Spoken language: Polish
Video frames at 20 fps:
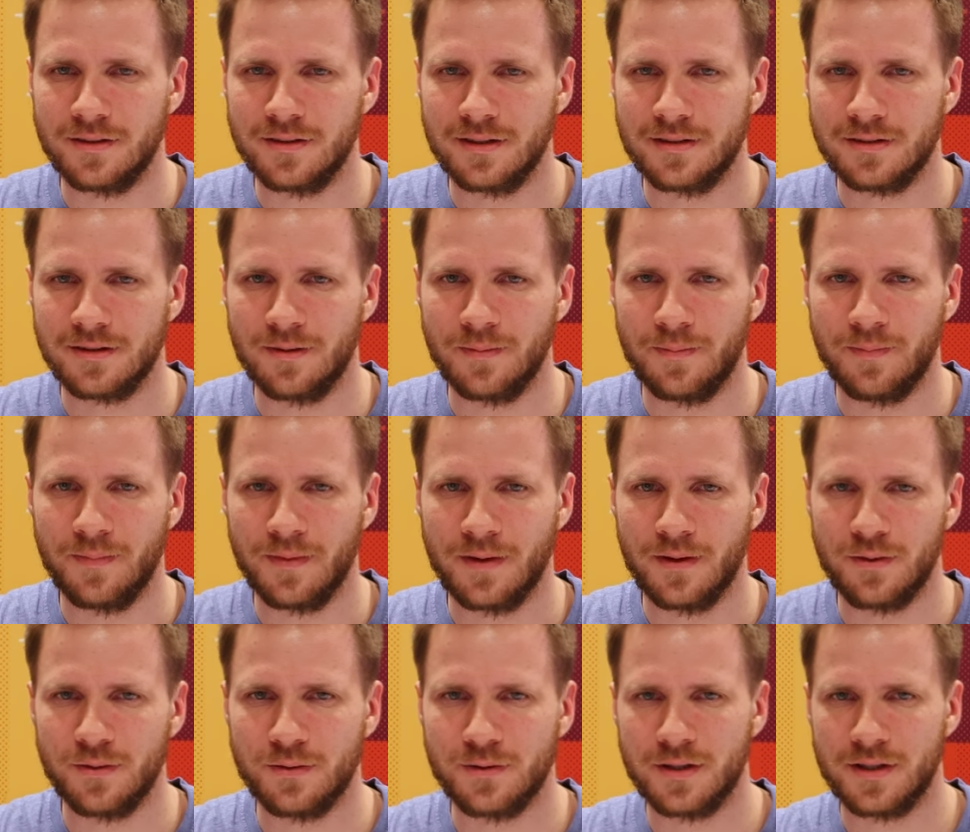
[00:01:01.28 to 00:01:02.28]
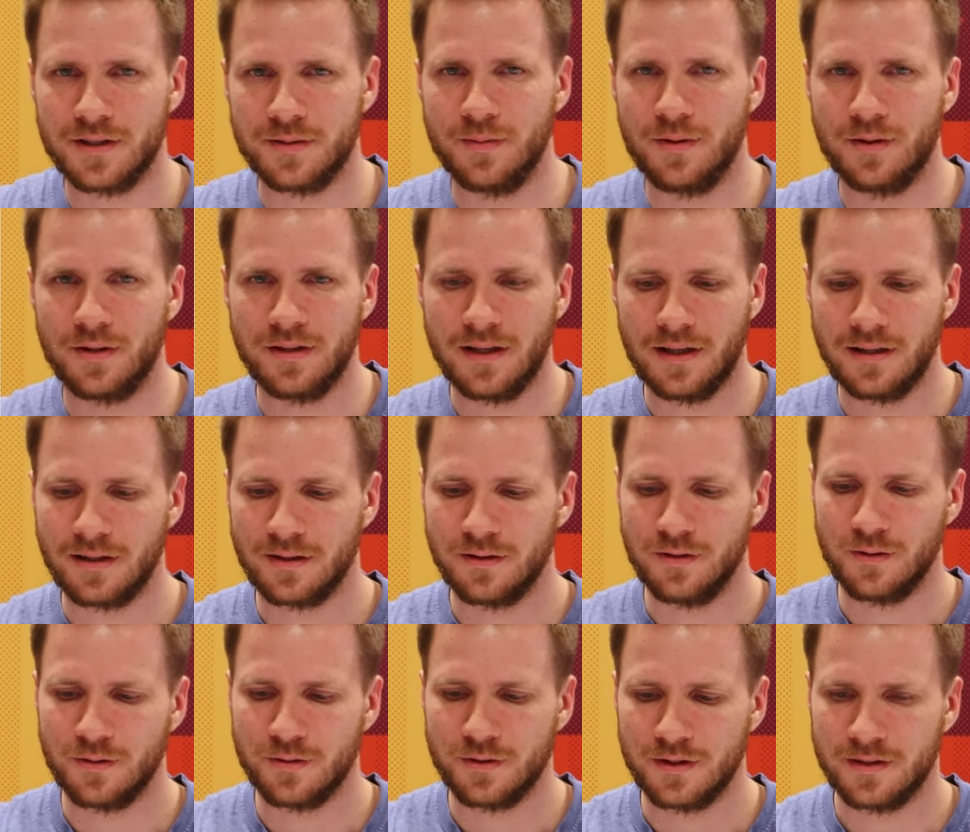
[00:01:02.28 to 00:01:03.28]
gdzie są różne zbiory danych
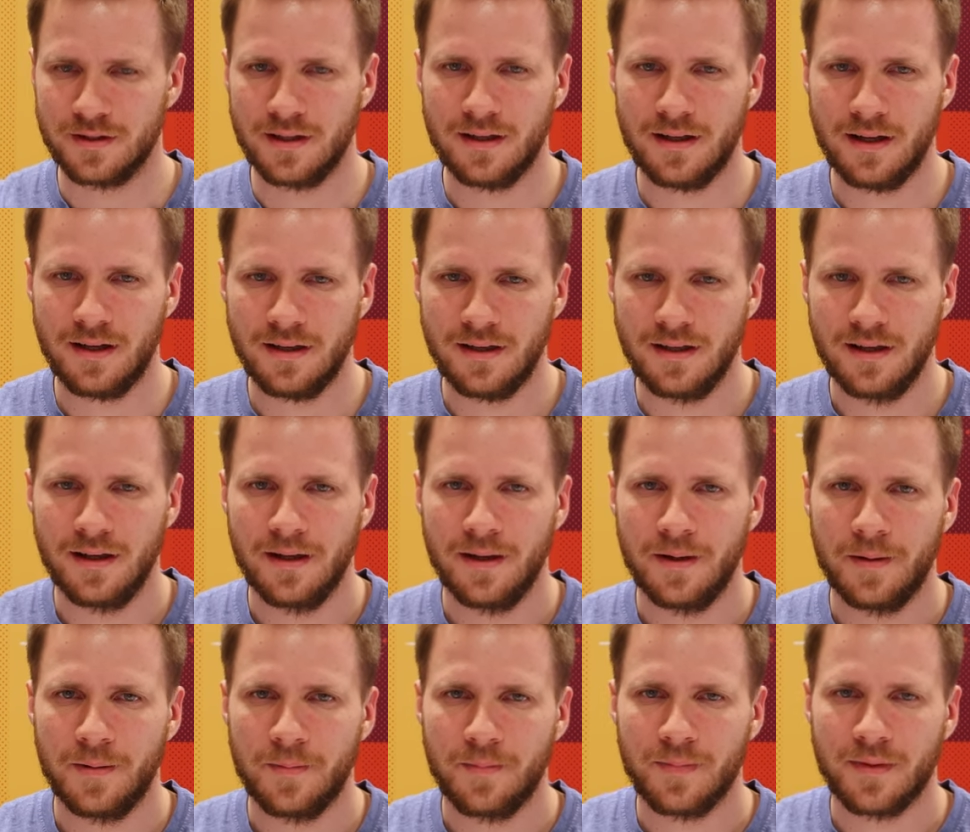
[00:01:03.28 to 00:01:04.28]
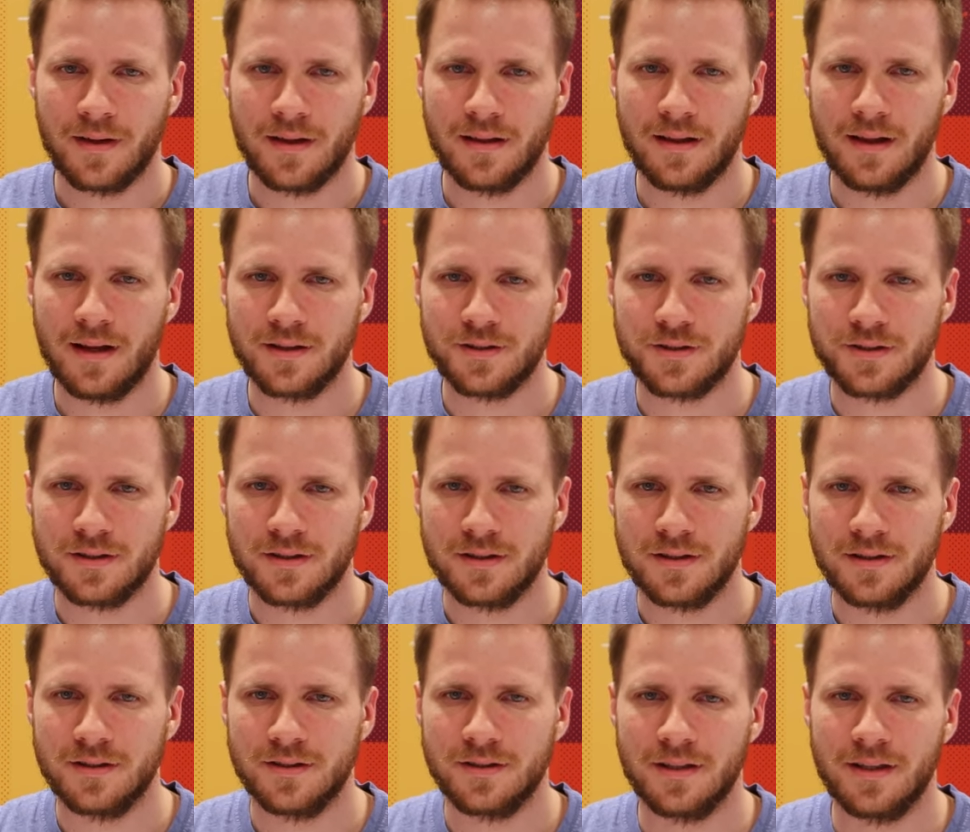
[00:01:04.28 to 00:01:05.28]
do różnych zadań. Nasz
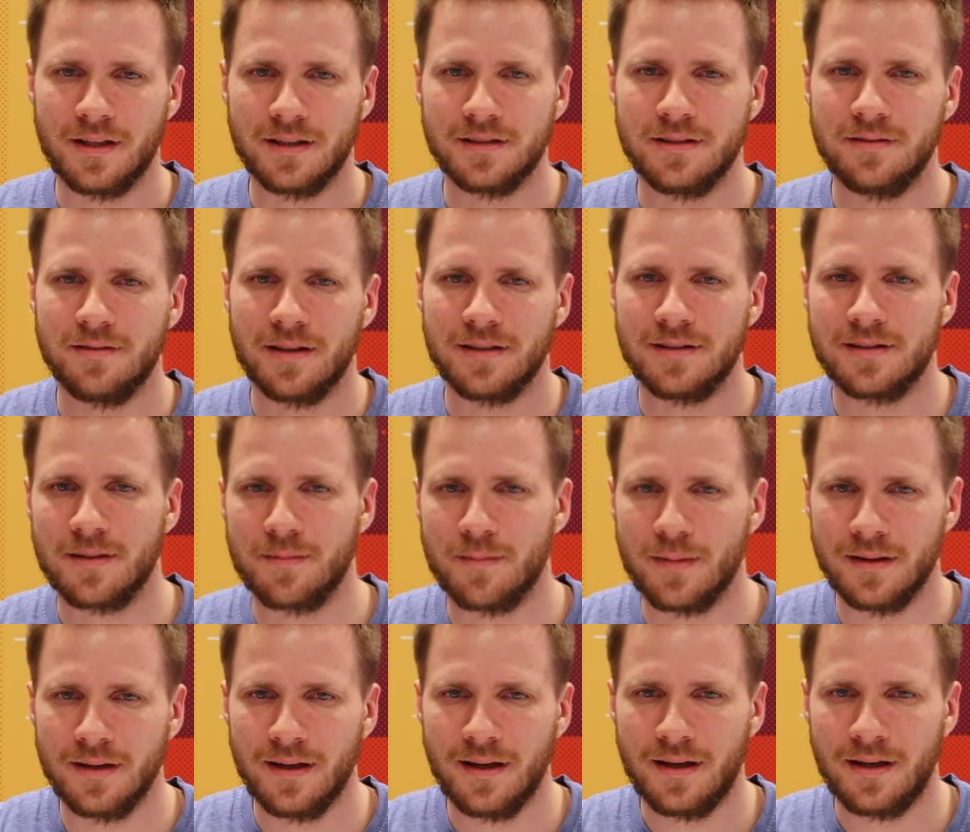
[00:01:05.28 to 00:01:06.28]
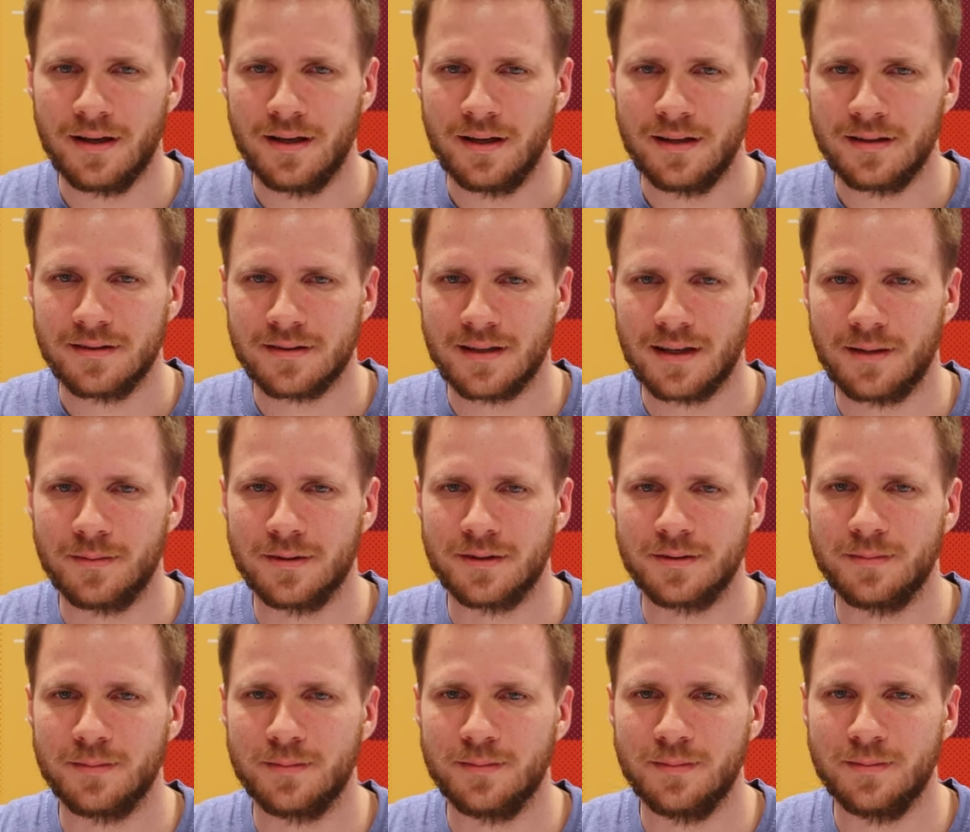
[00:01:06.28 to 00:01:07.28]
się nazywa CBD,
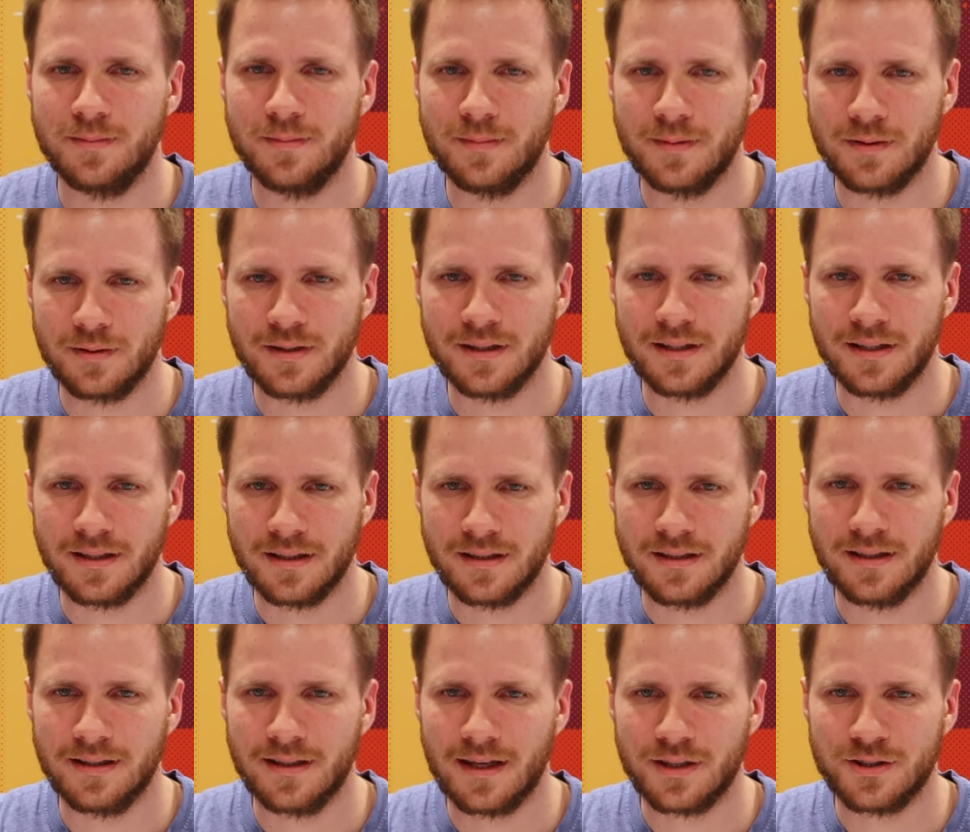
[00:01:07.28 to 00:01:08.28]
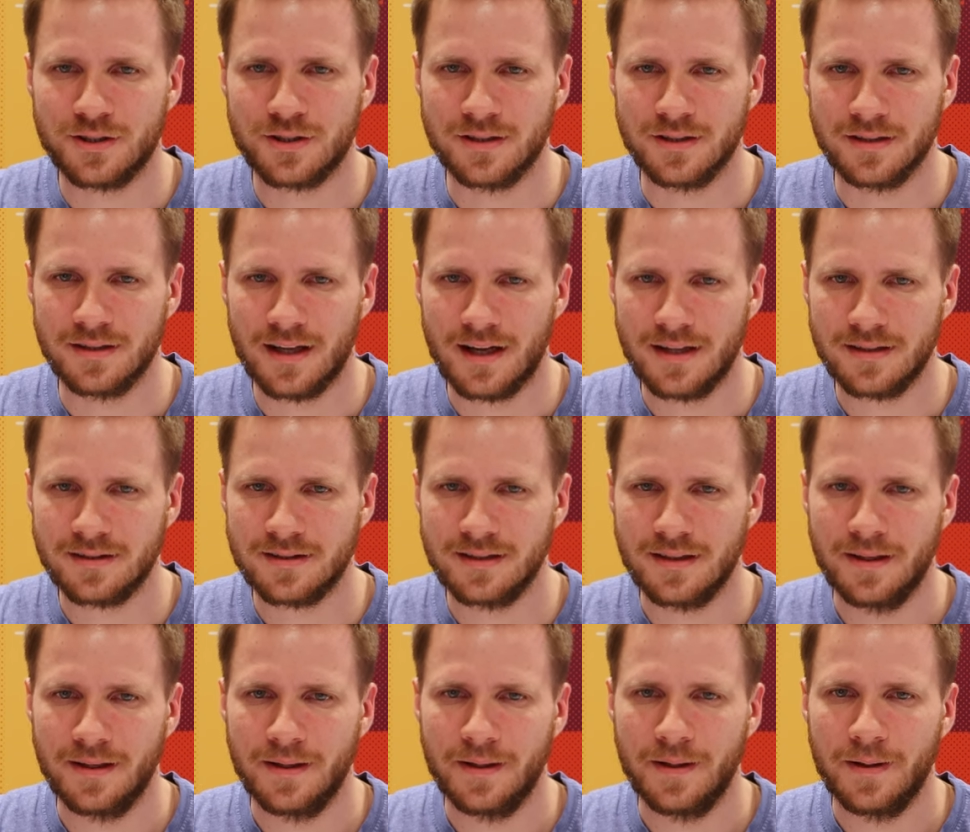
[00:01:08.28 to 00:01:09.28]
Cyber Bowling Detection
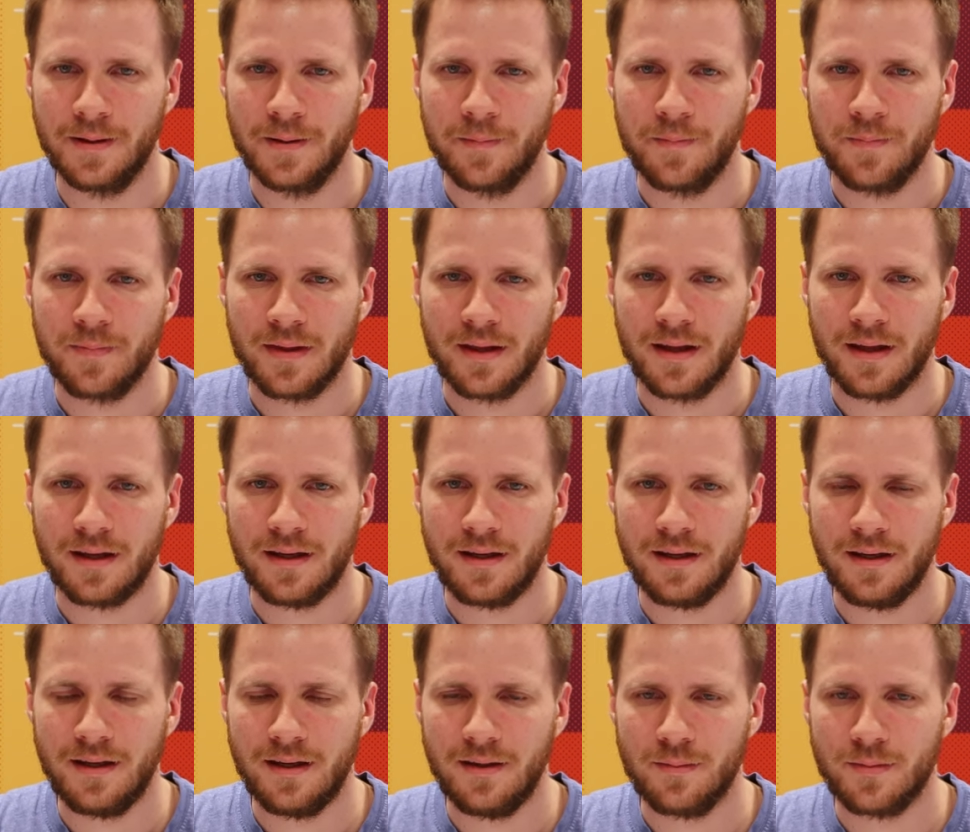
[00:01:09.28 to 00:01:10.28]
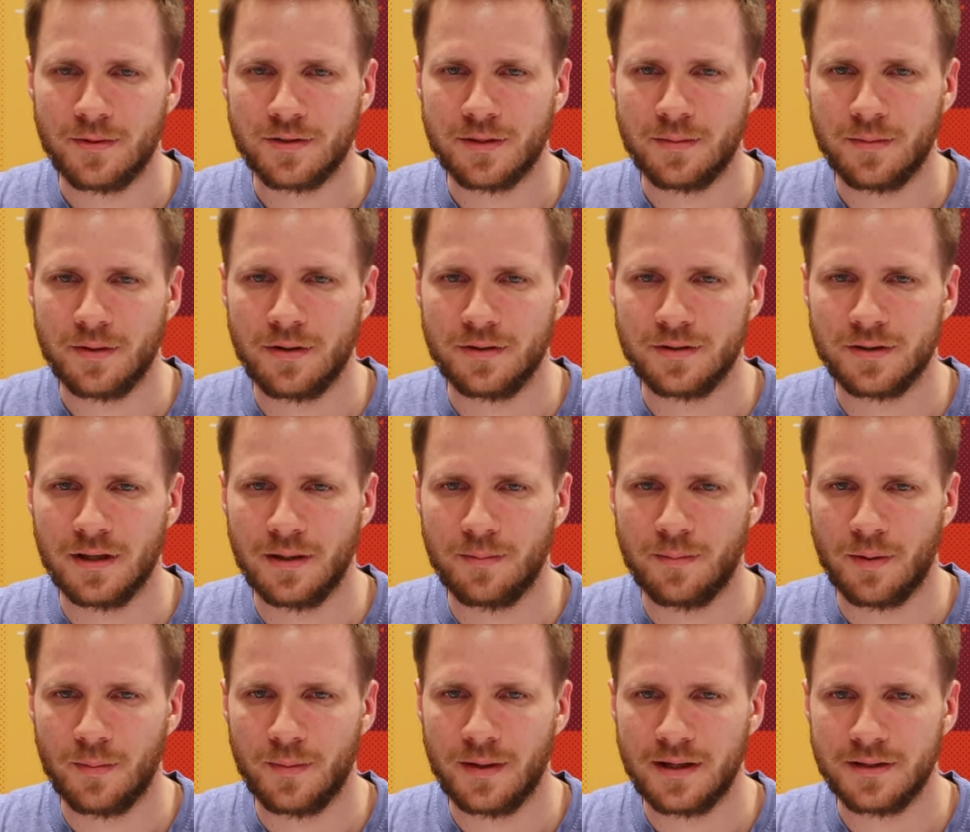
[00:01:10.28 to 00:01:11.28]
Task i możemy go sobie
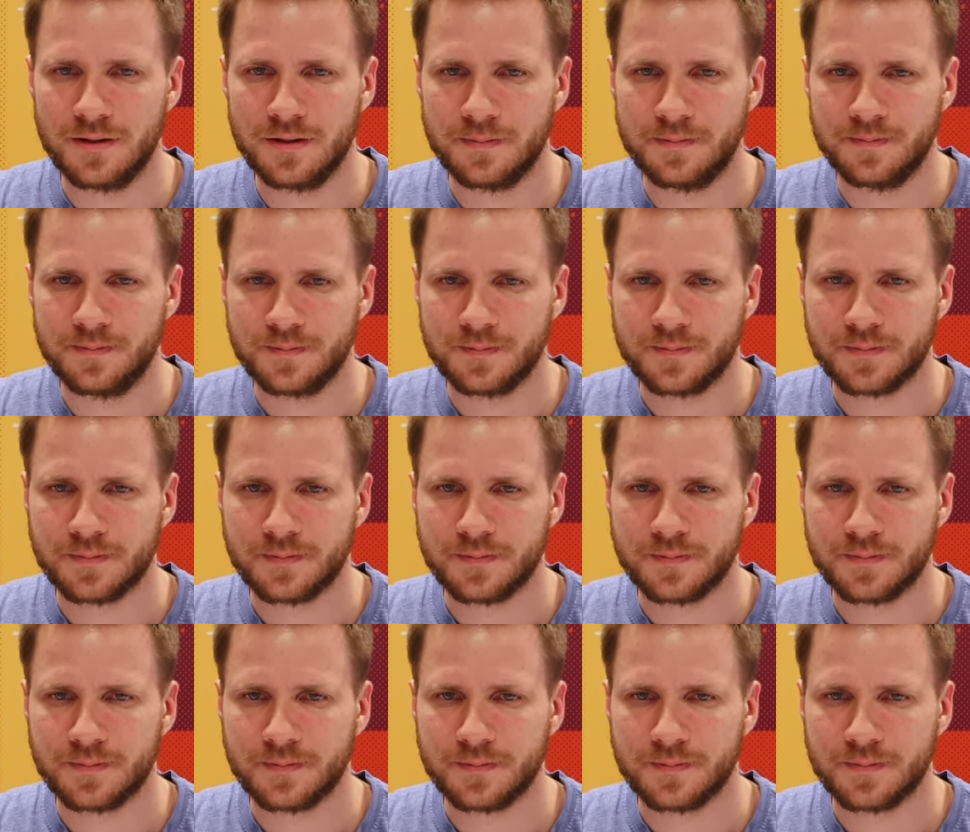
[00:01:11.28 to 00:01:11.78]
pobrać.